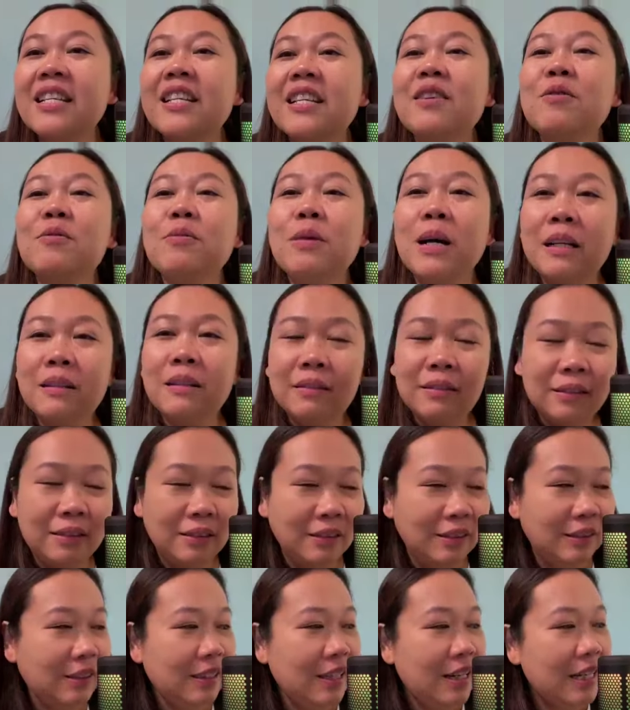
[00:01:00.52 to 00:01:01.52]
selingkuhan.
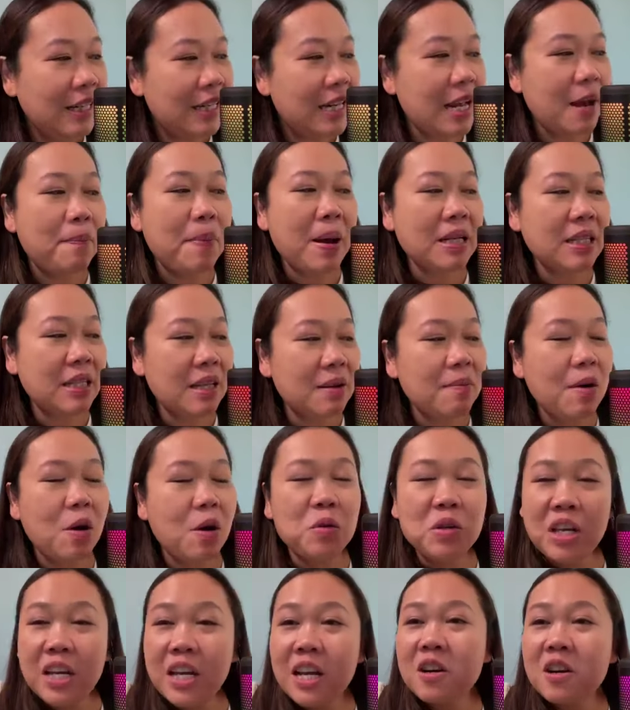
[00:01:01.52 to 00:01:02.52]
Dia pasti
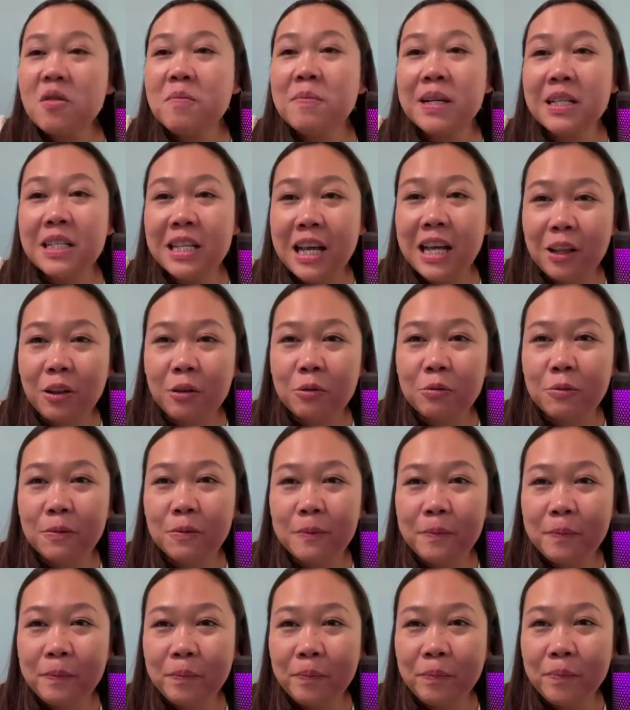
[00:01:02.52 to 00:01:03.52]
maunya yang nomor satu.
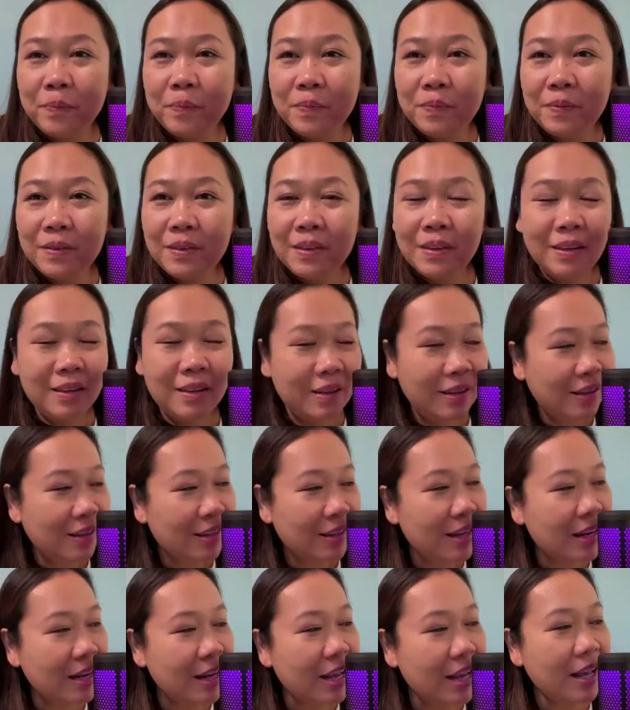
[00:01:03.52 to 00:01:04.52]

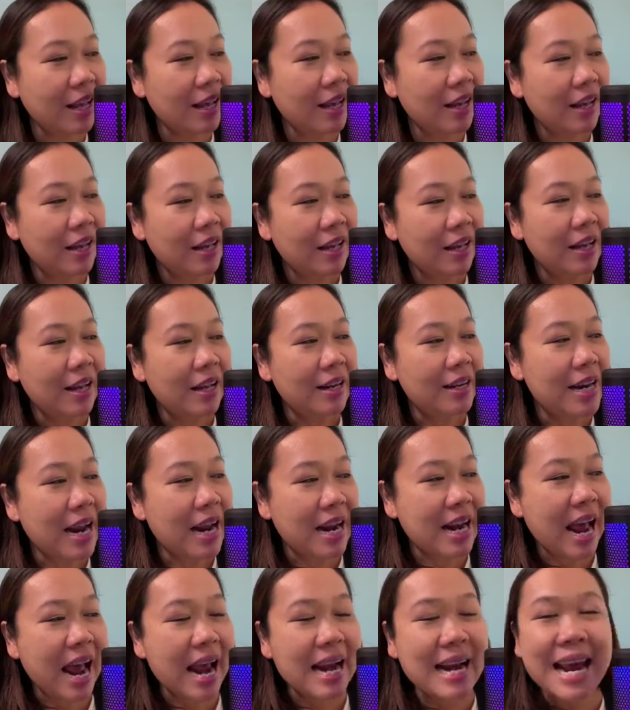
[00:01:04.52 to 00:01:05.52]
Jadi
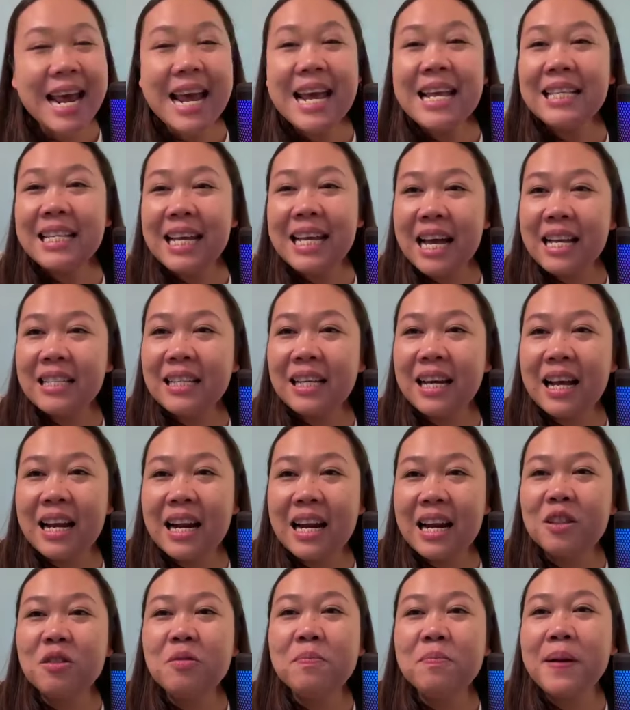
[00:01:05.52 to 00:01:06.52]
dan anehnya
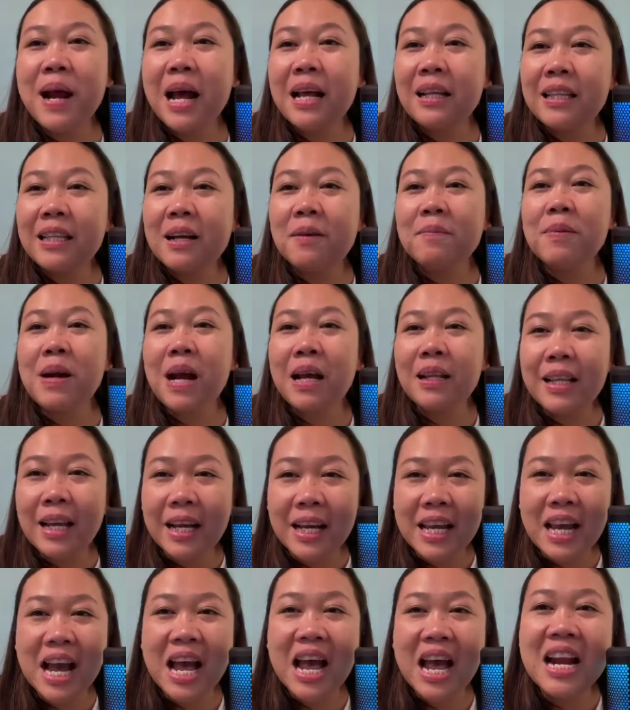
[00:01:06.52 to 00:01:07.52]
sekarang itu
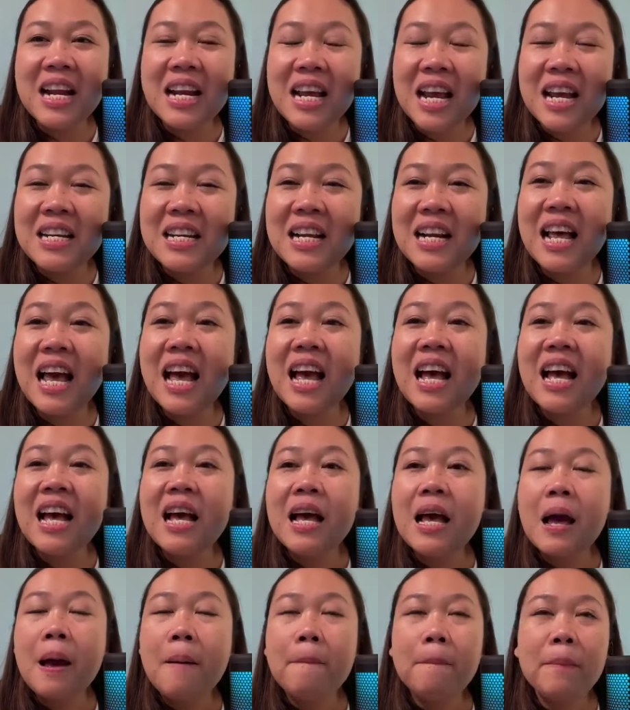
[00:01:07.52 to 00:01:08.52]
praktek-praktek yang aneh adalah
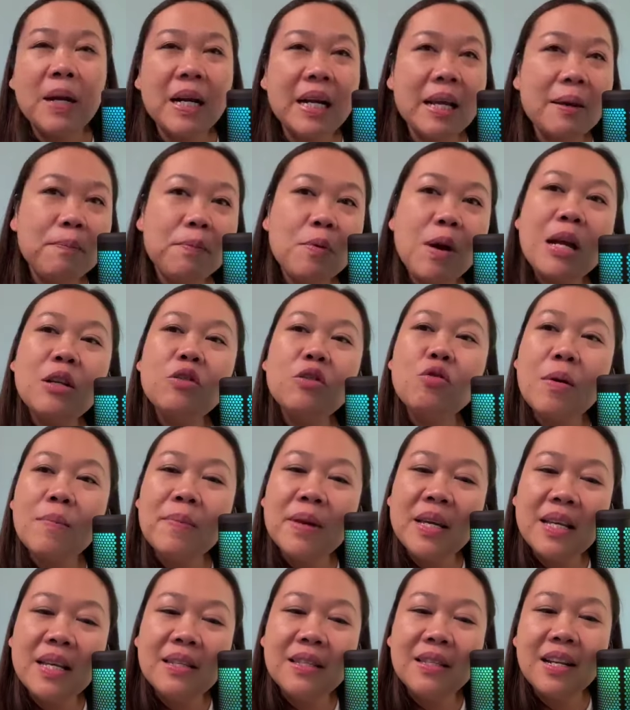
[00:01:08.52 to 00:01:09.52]
penipuan
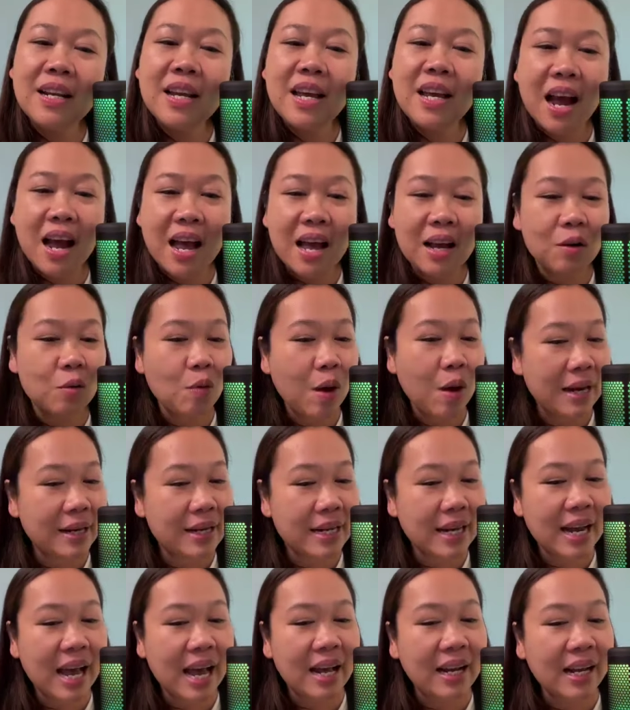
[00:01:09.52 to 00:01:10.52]
suami istri yang aku
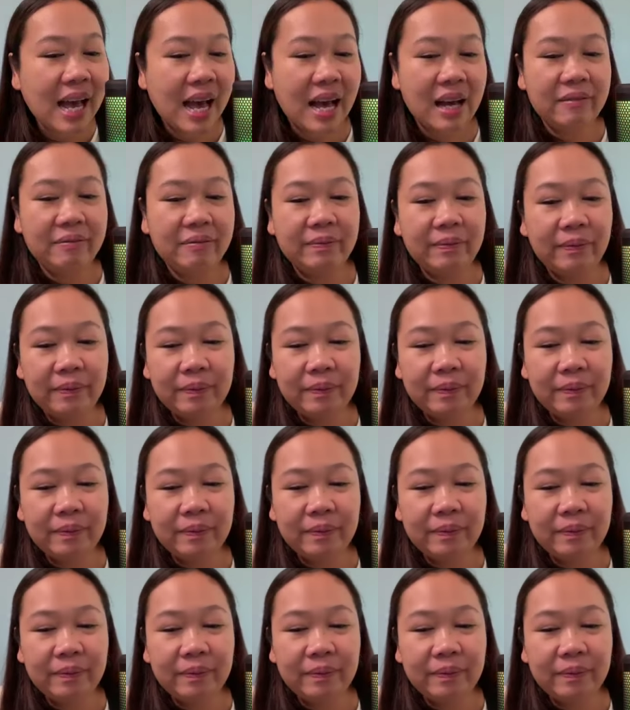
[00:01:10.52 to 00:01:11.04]
adik kakak.